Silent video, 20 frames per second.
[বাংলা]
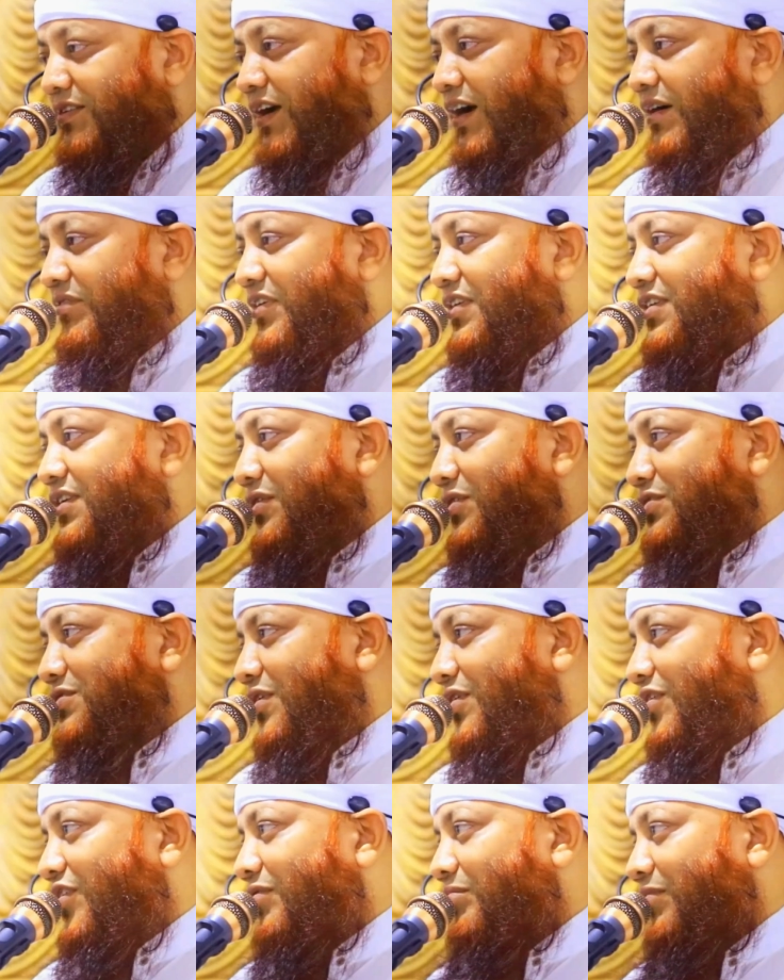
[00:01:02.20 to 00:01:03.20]
তা হাবিজি
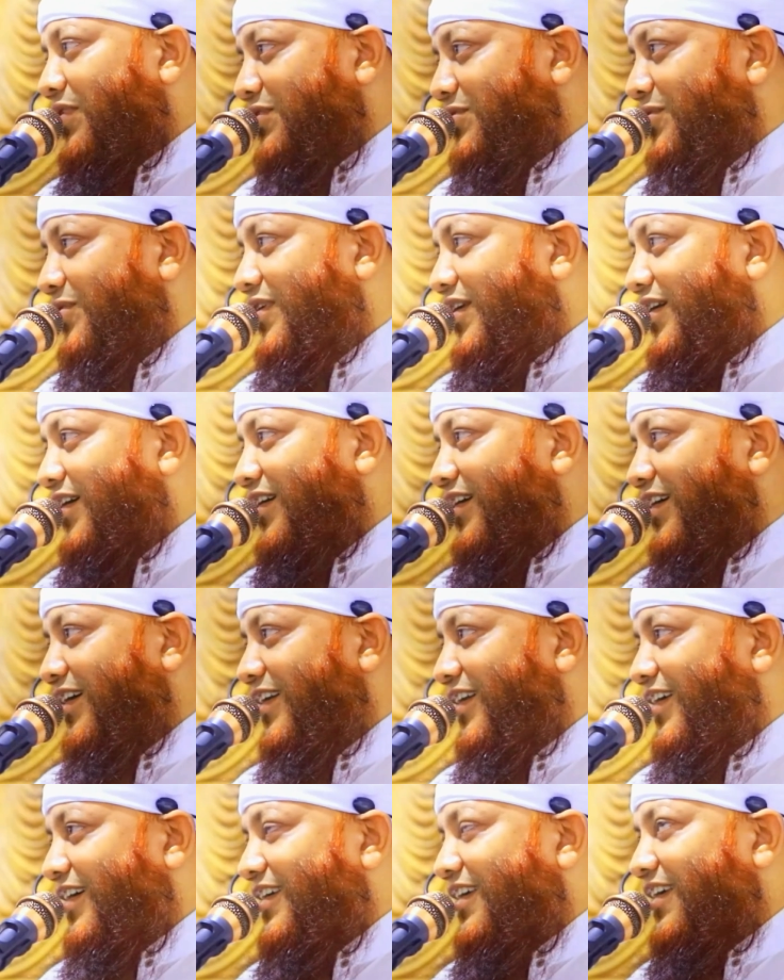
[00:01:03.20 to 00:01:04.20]
হুজুর রহমতুল্লাহ
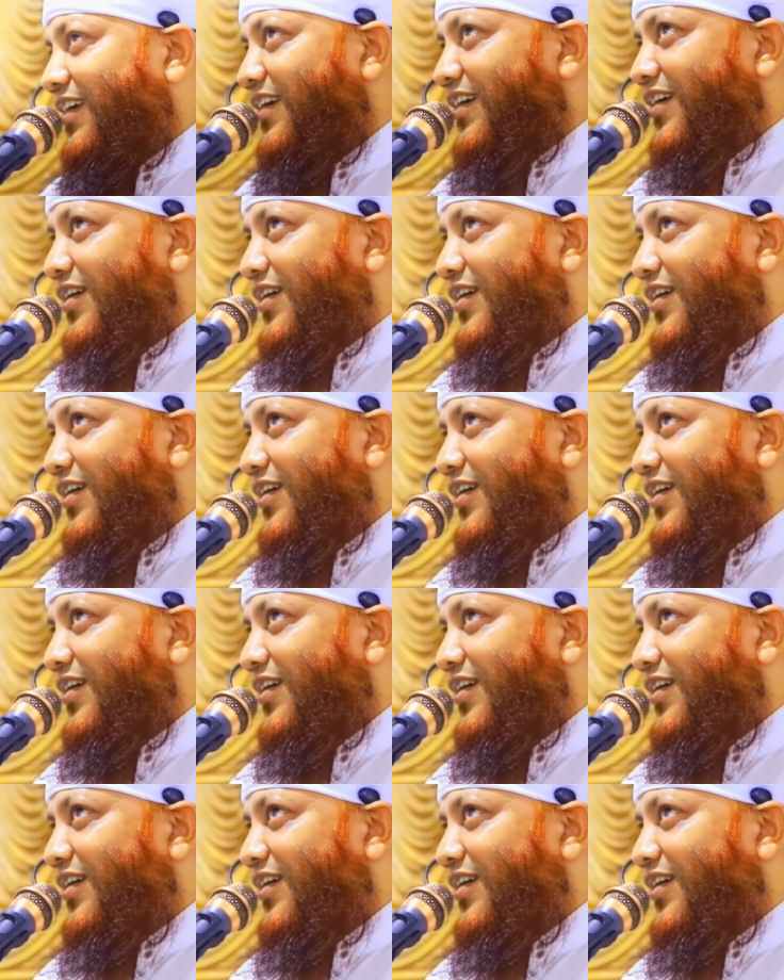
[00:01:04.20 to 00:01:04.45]
আলাই